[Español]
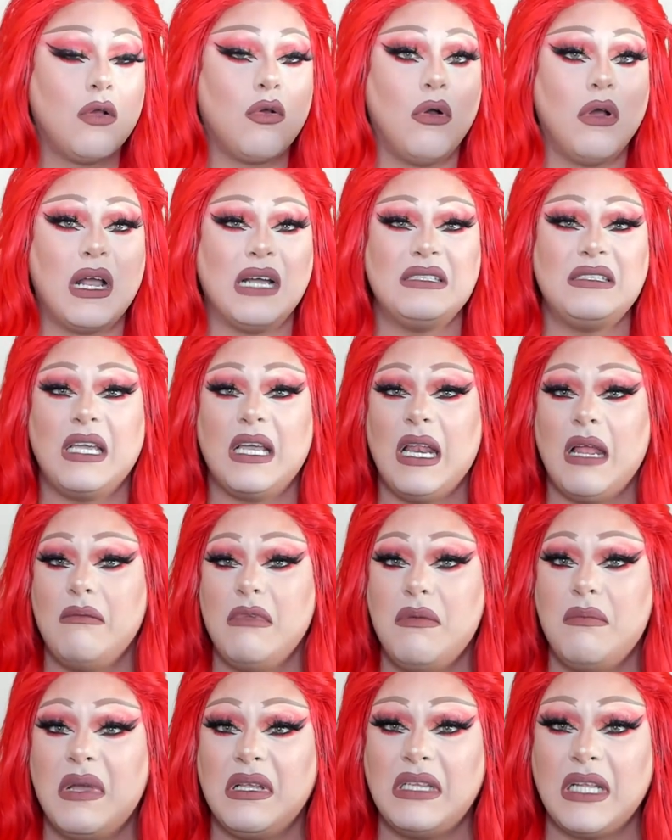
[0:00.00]
con casi que la
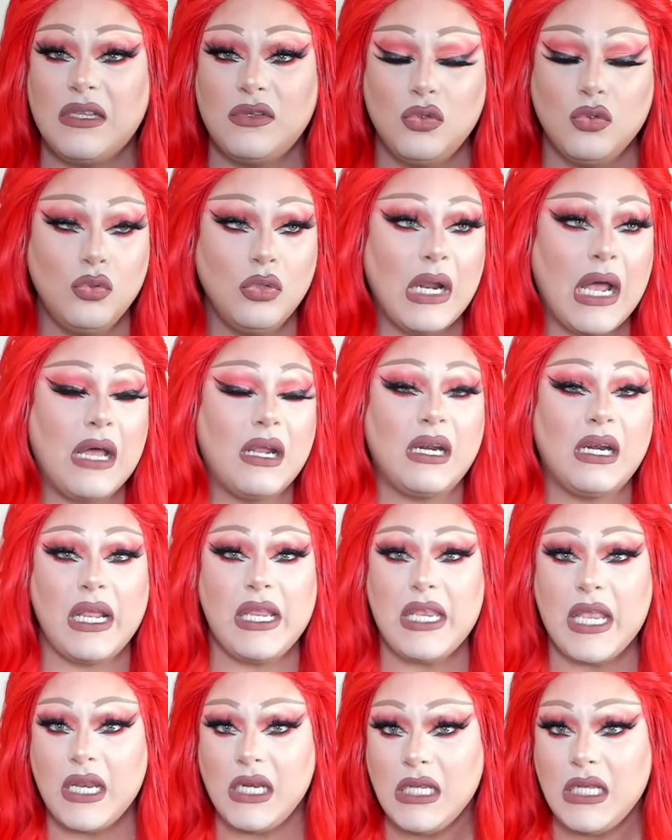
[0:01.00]
misma estatura,
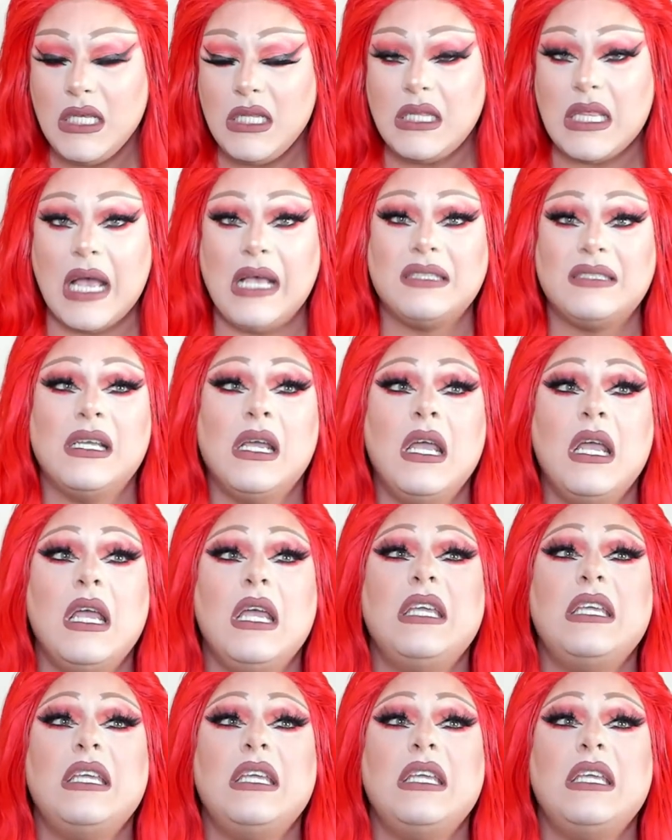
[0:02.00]
rellenitas,